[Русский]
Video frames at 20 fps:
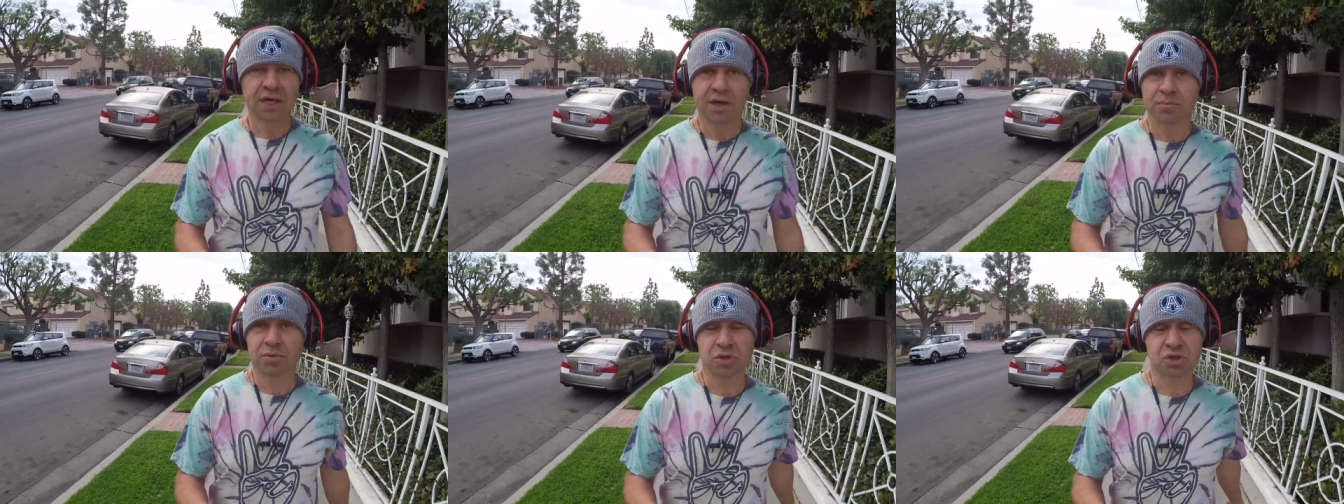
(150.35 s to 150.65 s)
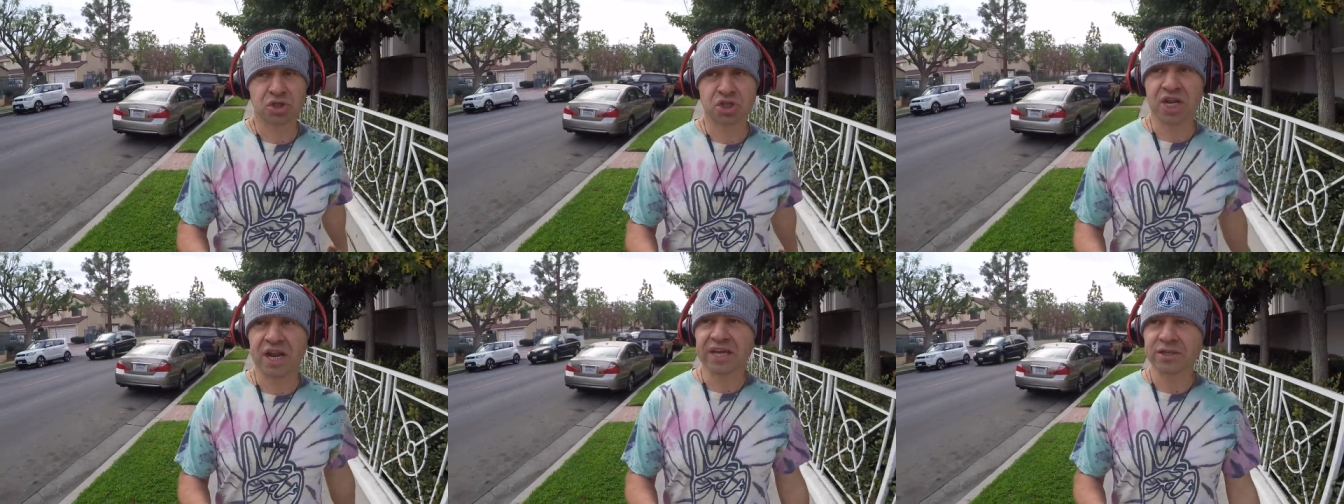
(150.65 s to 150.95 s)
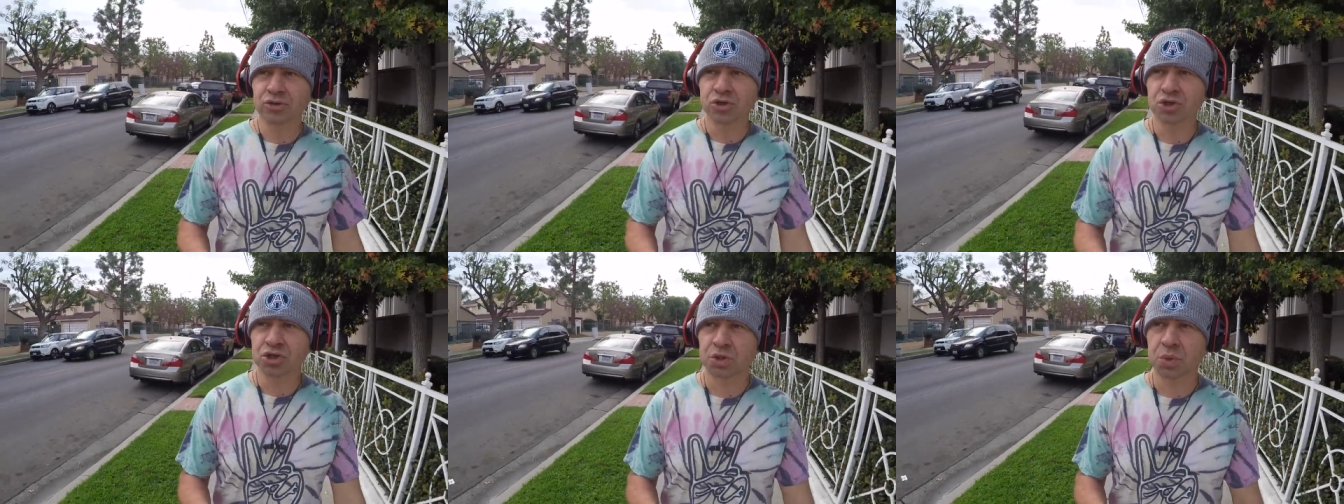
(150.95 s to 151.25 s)
Потому что
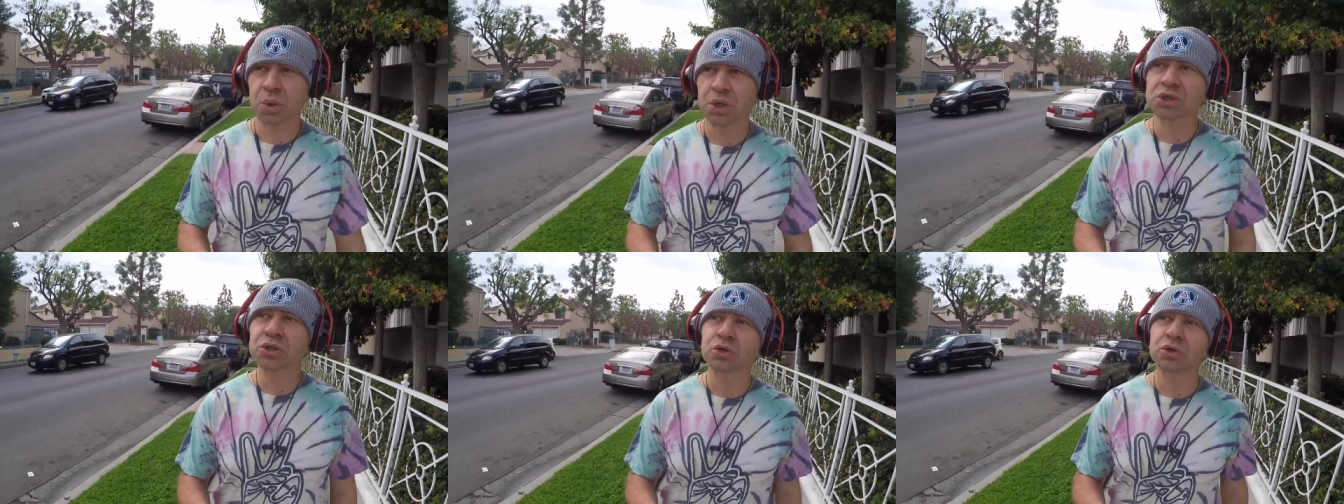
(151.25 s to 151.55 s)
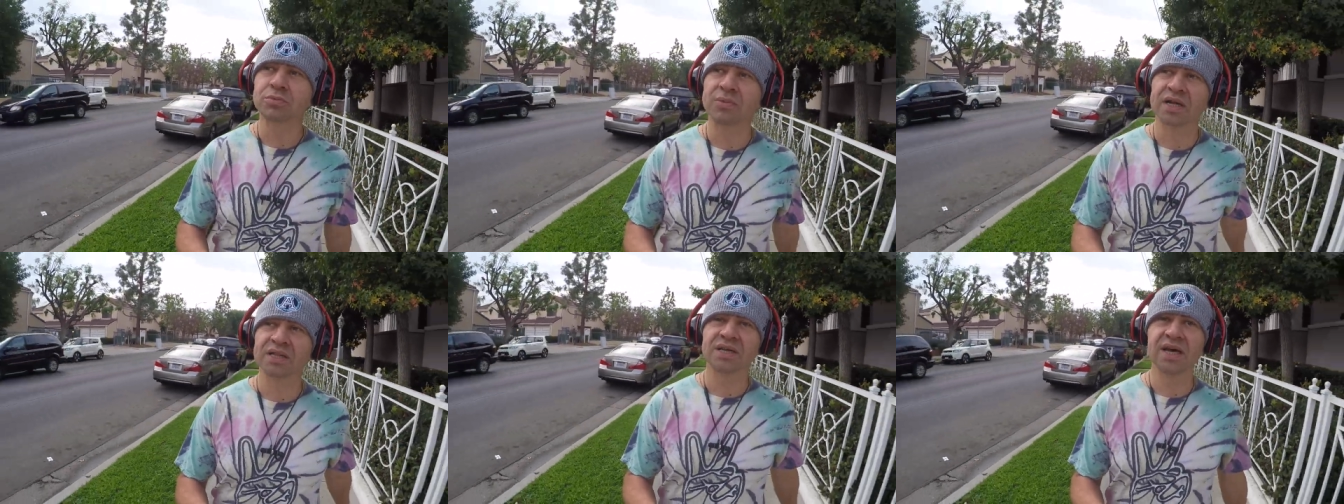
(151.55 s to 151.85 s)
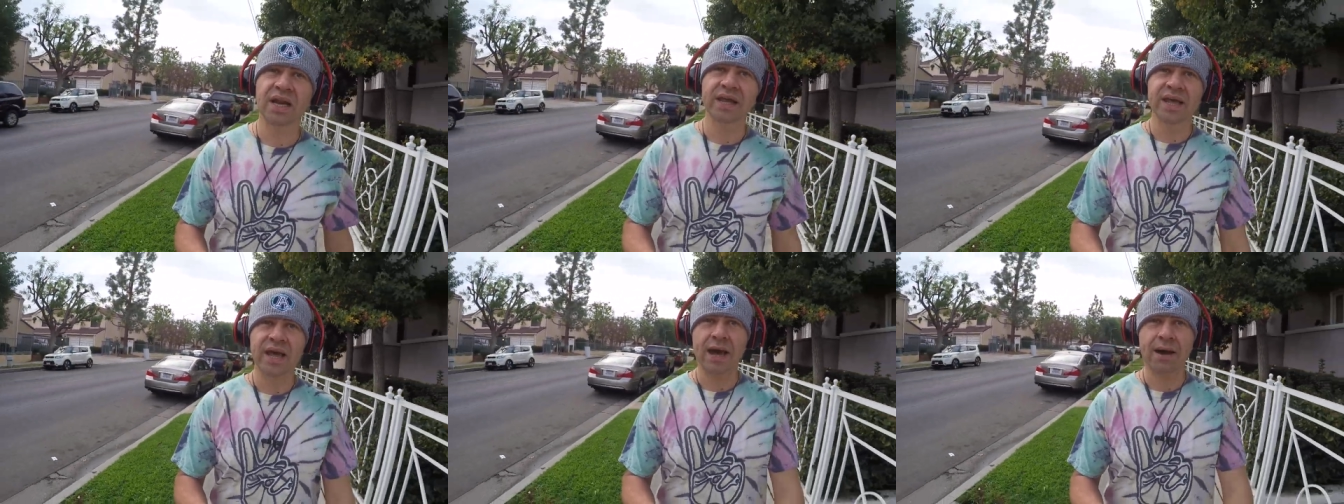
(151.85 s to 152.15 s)
третью, четвертую
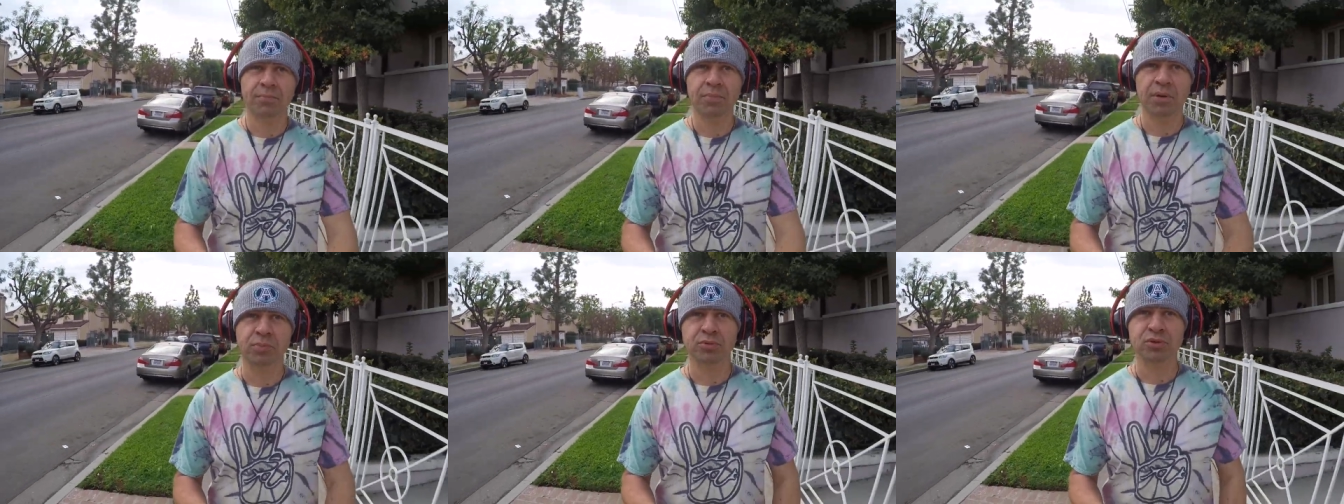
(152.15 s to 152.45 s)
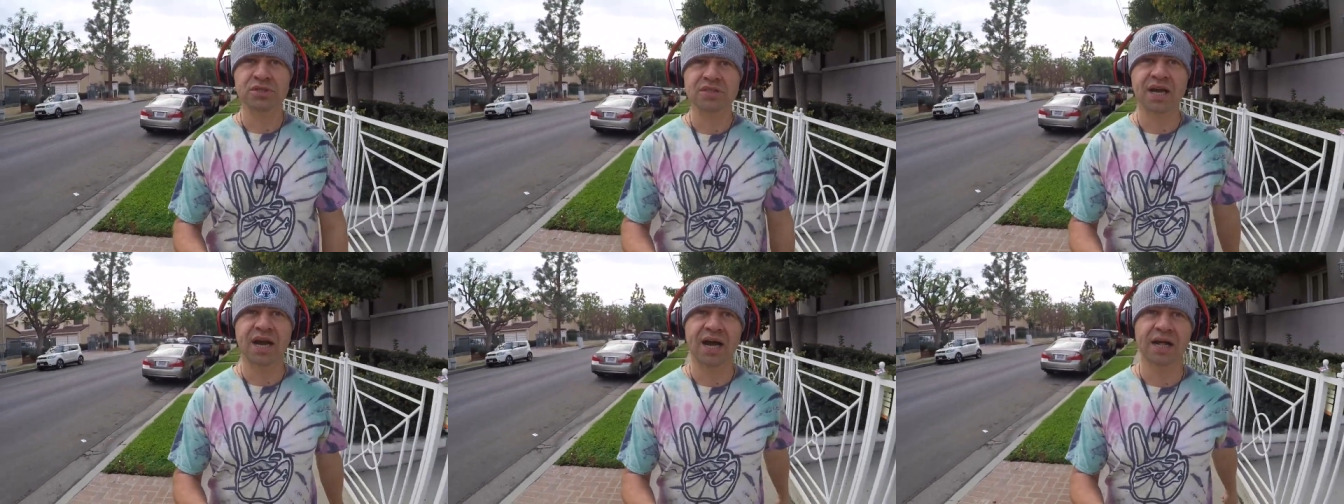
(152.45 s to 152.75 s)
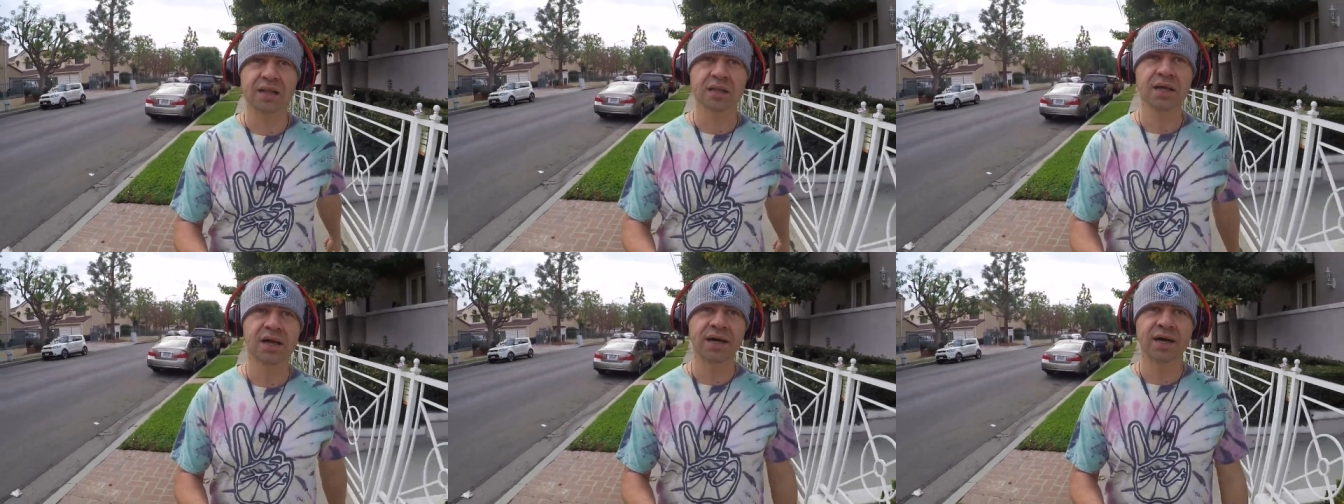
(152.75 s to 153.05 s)
модель я
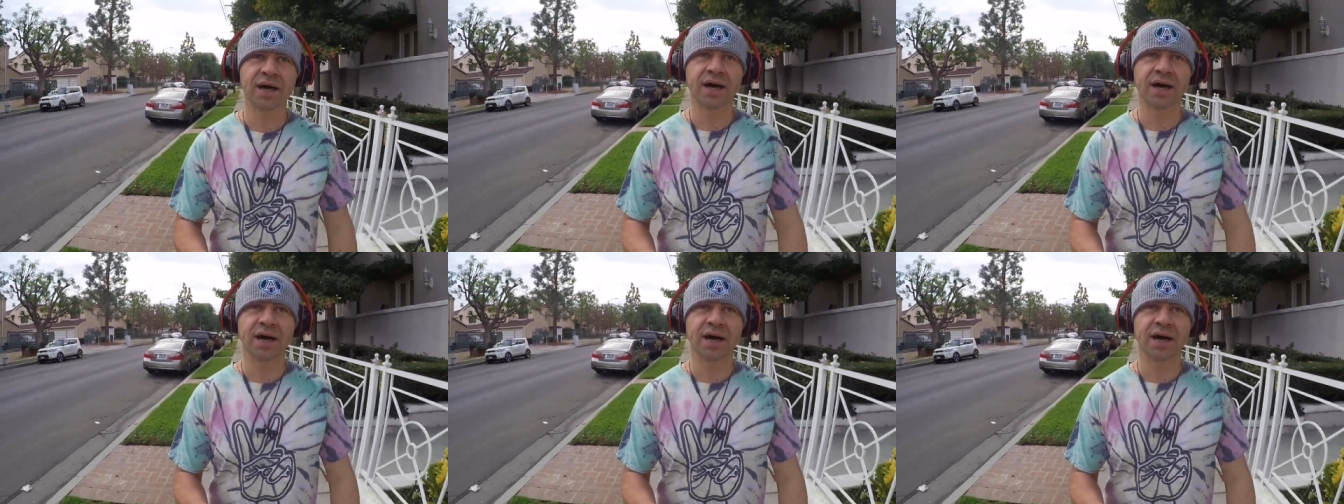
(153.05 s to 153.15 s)
пропускал.